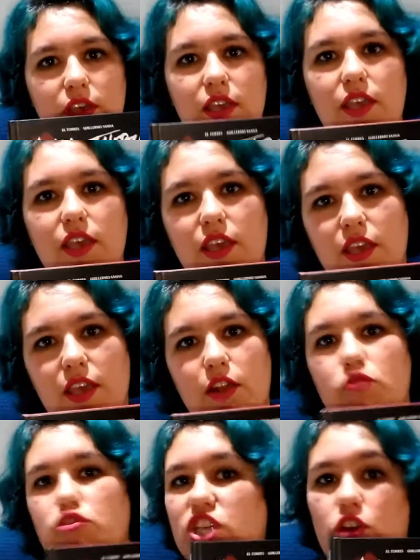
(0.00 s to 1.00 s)
y
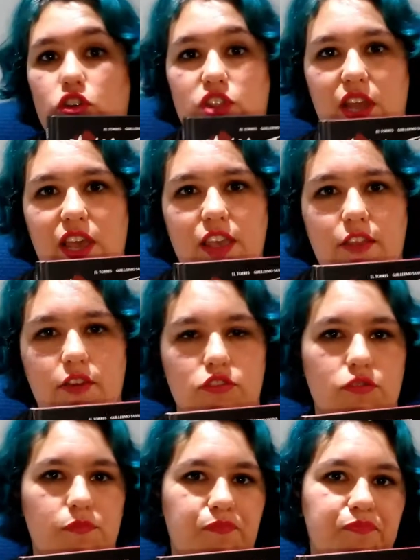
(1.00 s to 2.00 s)
lucha contra
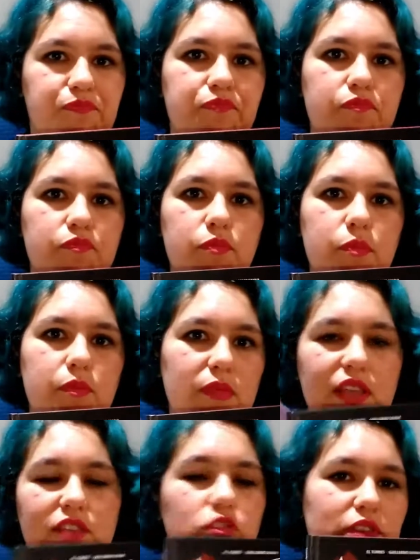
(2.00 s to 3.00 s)
ellos
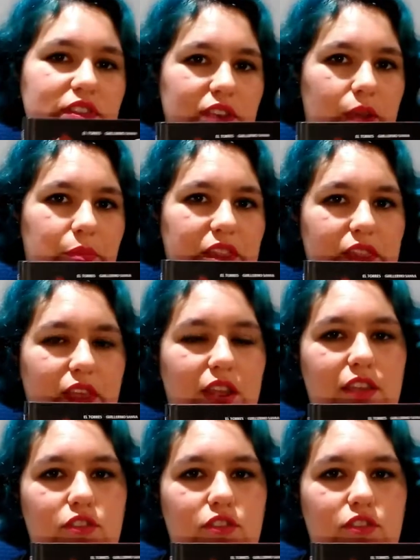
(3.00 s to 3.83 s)
eso es básicamente la